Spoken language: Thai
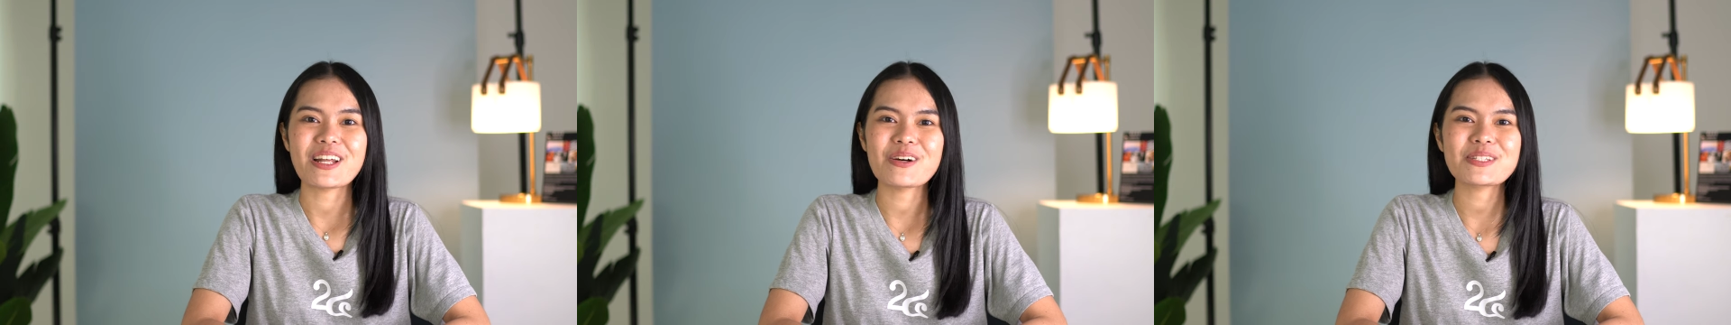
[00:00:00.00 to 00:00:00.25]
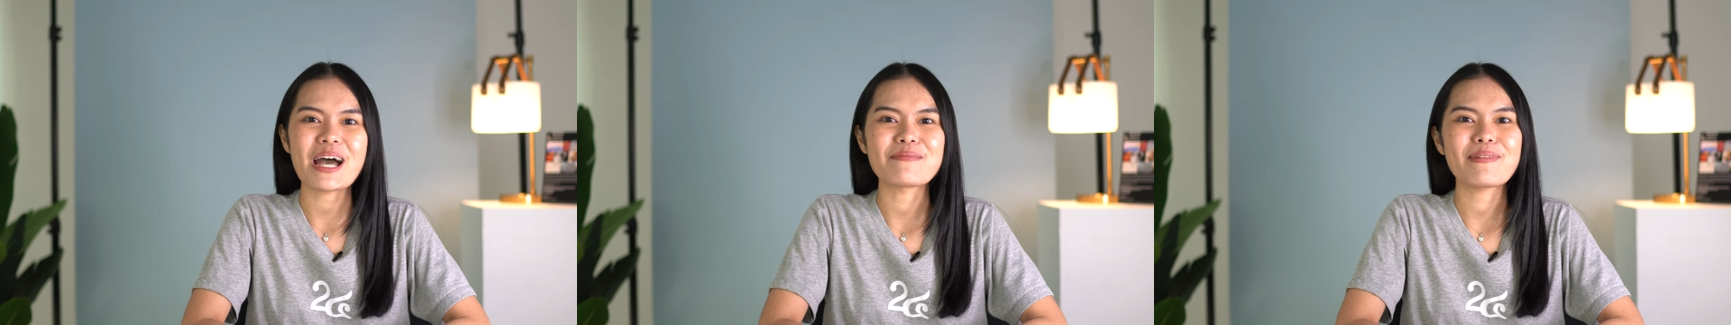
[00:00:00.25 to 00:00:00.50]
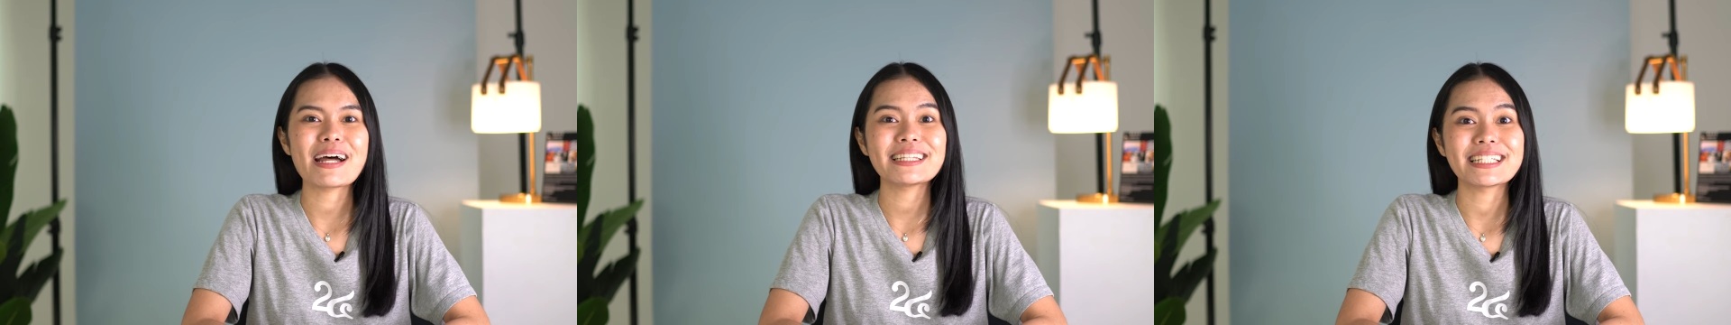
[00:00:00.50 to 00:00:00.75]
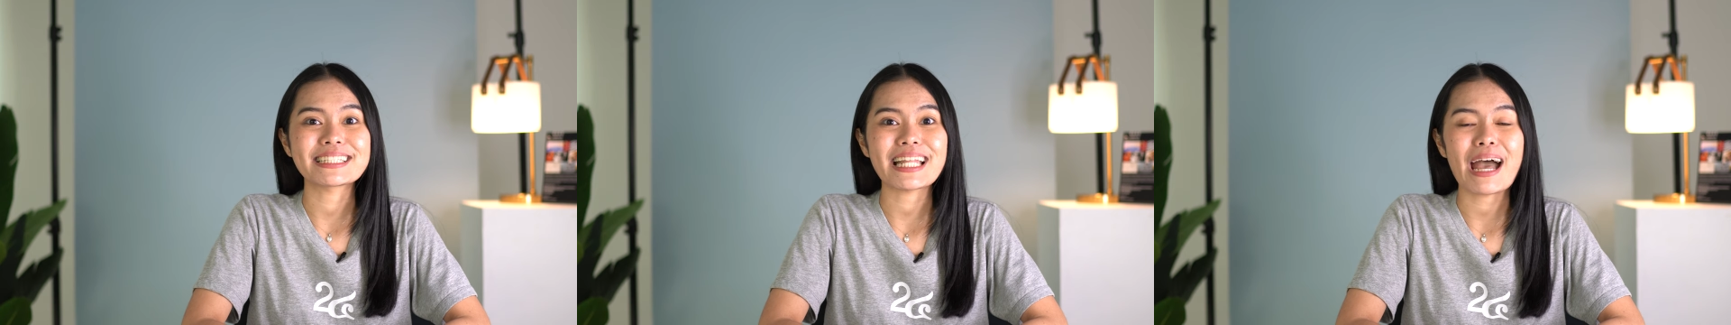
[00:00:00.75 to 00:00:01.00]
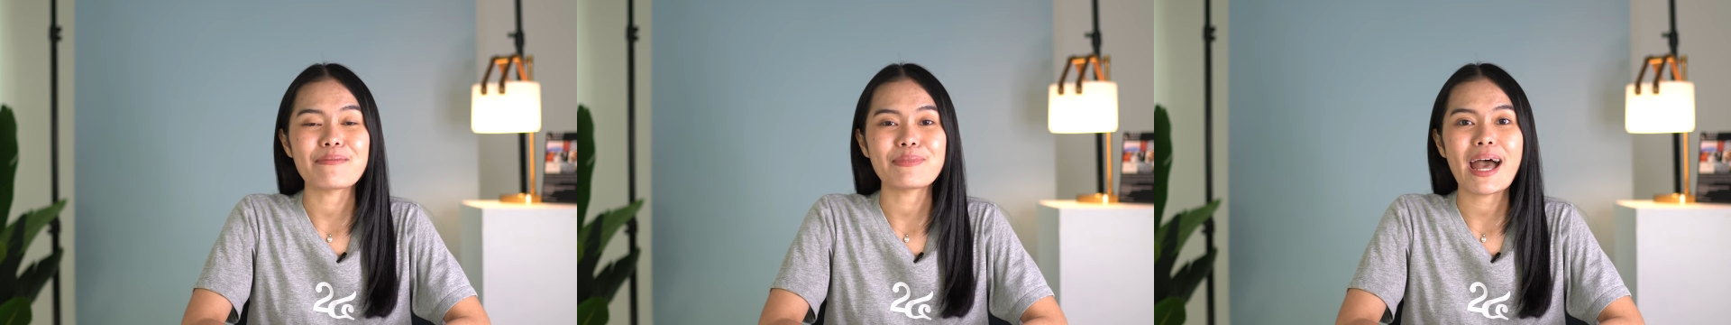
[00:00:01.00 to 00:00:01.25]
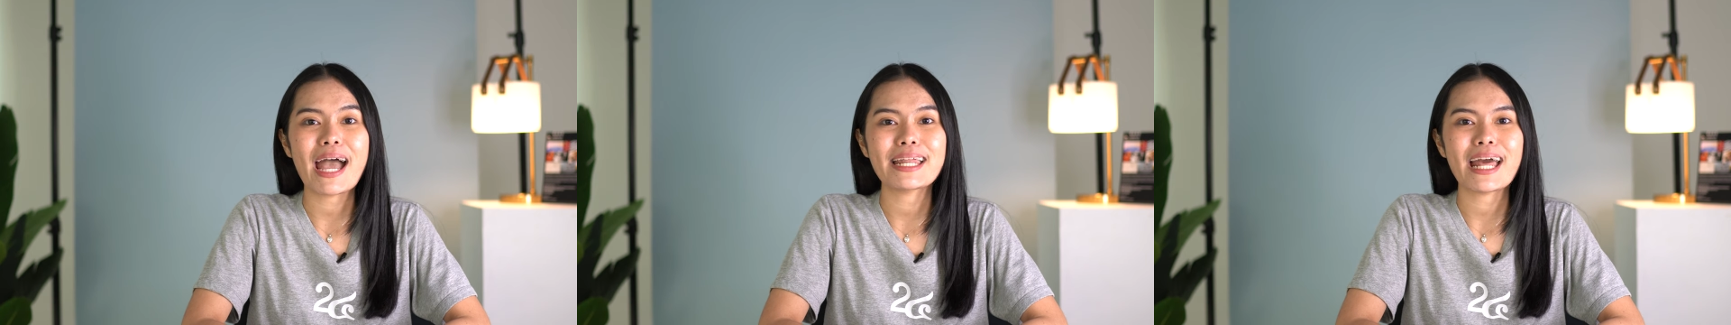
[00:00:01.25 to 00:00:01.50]
เราสามารถติดตาม
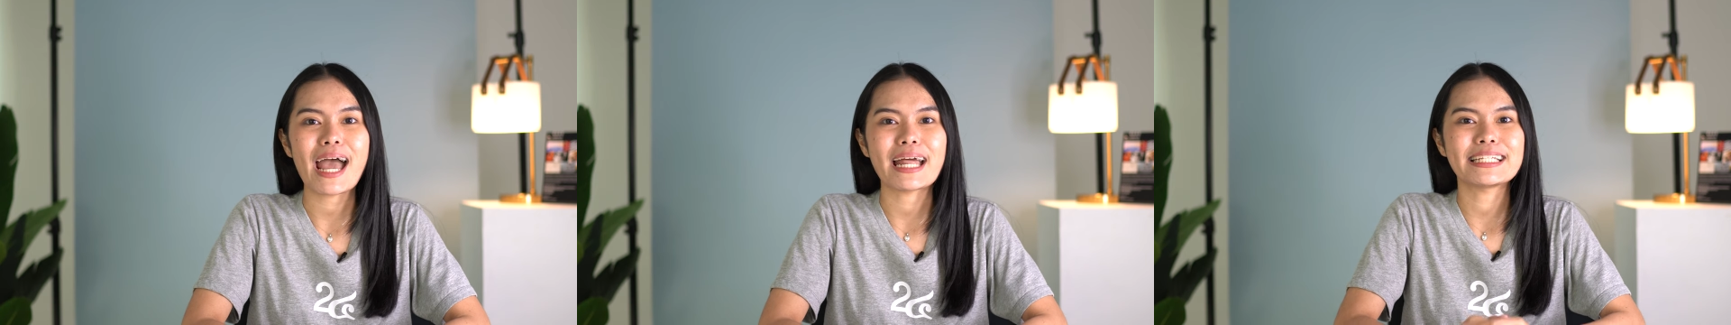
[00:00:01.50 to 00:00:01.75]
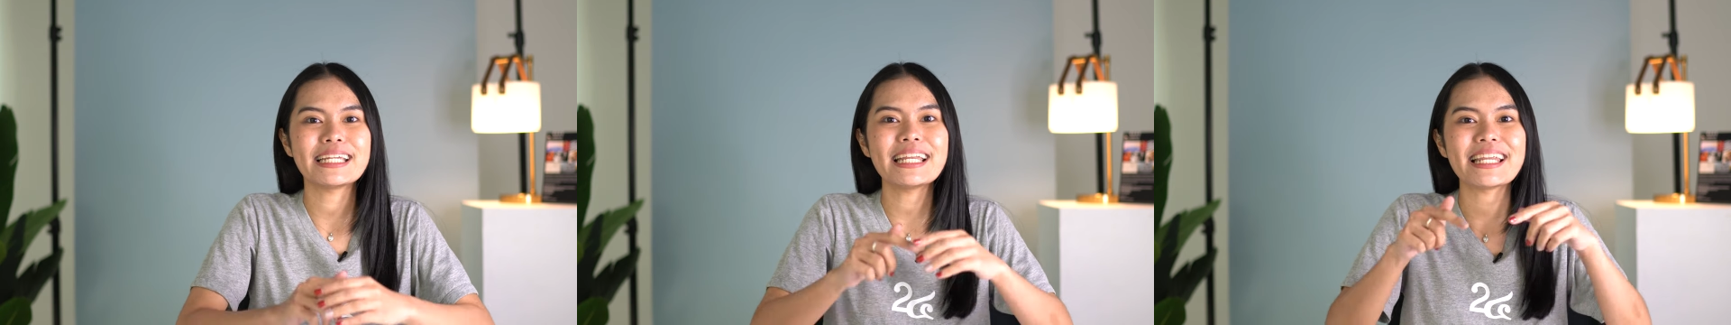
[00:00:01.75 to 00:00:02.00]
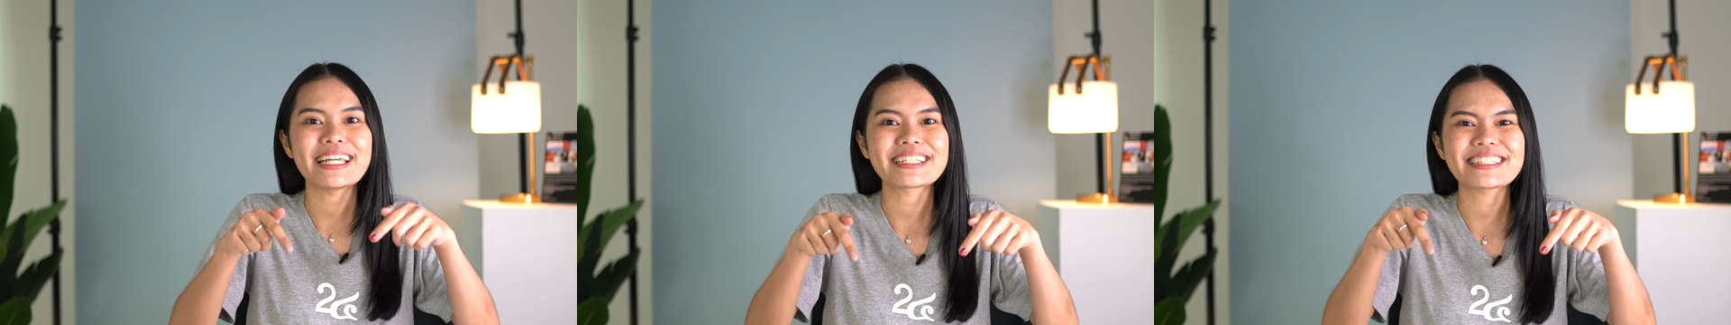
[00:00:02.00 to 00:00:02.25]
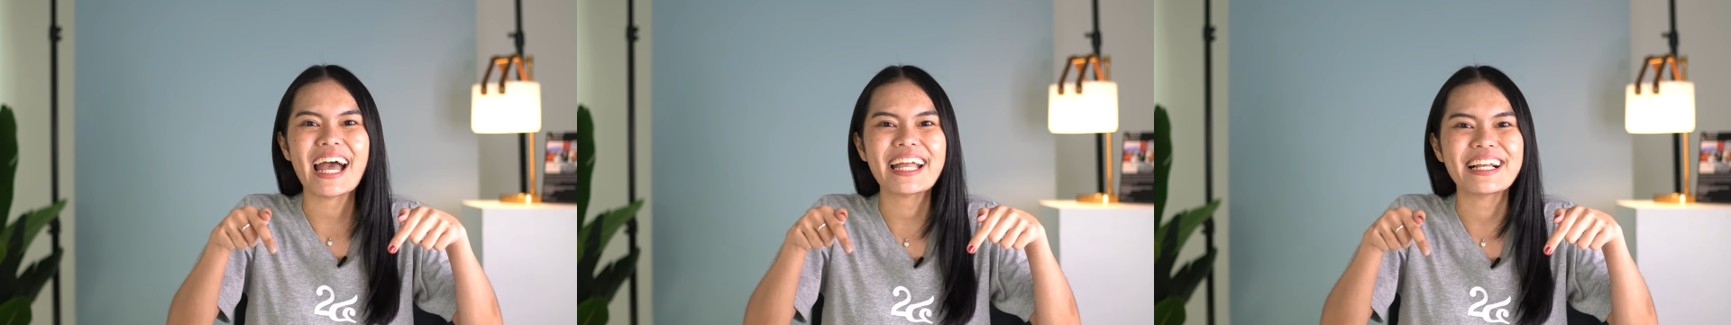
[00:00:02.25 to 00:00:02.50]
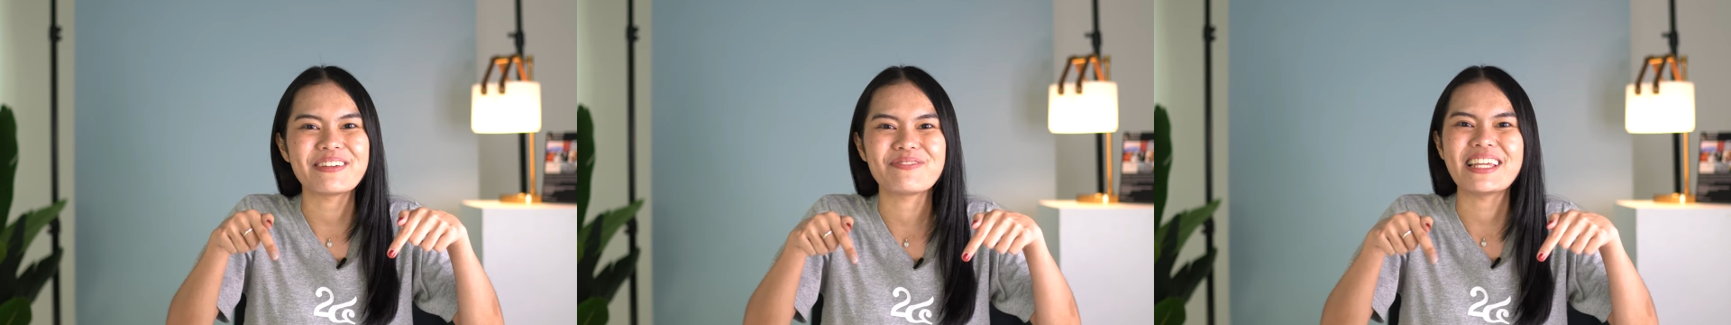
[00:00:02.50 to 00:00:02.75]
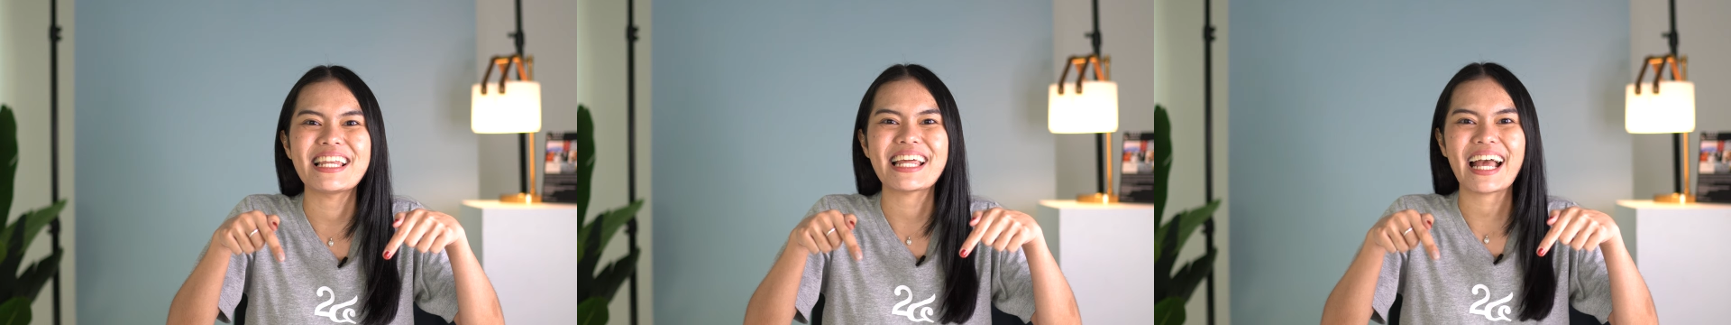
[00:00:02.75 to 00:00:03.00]
ได้นะคะที่ลิงก์ใต้คลิป
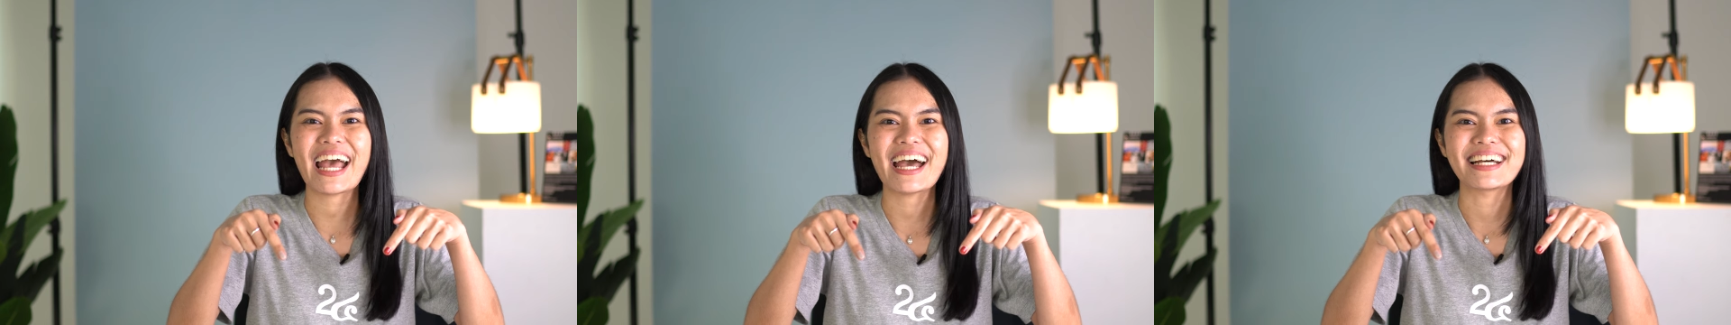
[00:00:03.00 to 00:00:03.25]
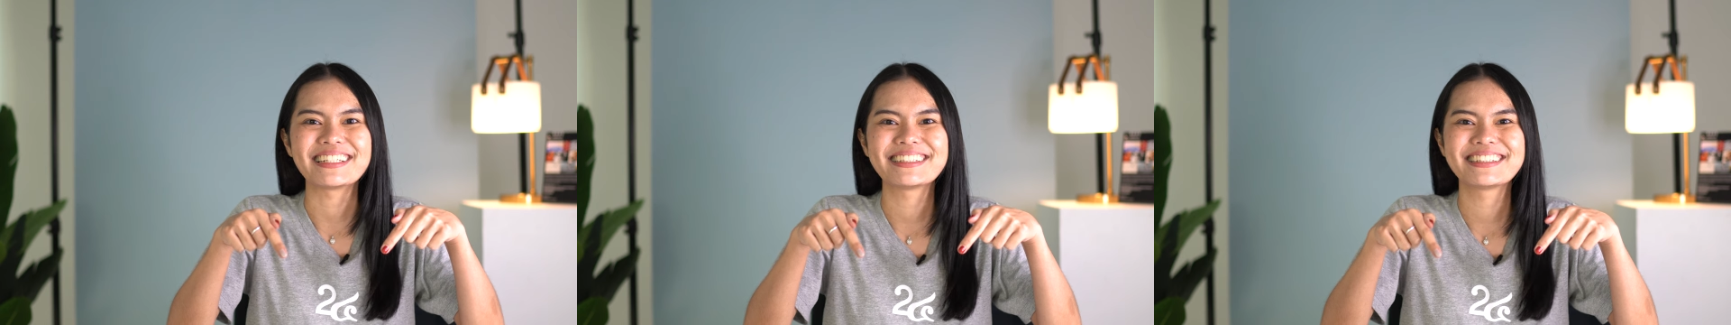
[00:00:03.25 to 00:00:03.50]
นี้เลยค่ะ